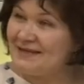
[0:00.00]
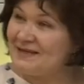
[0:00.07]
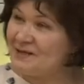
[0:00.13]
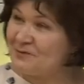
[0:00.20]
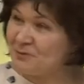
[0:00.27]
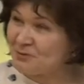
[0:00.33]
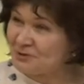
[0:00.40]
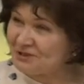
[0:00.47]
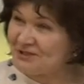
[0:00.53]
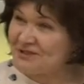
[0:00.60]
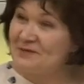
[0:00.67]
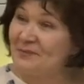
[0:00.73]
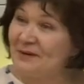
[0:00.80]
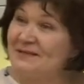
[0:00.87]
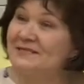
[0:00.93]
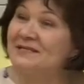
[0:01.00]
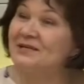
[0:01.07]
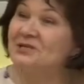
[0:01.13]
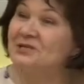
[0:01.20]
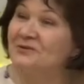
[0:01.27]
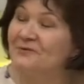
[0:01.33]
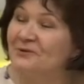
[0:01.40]
и немножечко не, а
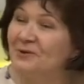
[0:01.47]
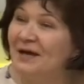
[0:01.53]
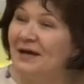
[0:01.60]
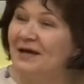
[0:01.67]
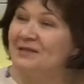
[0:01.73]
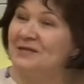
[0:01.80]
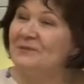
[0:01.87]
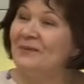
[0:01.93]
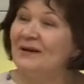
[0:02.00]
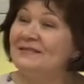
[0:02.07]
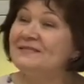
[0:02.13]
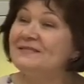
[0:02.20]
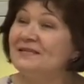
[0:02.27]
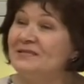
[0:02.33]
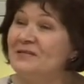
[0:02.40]
поддерживаю, заметно, не, подде, не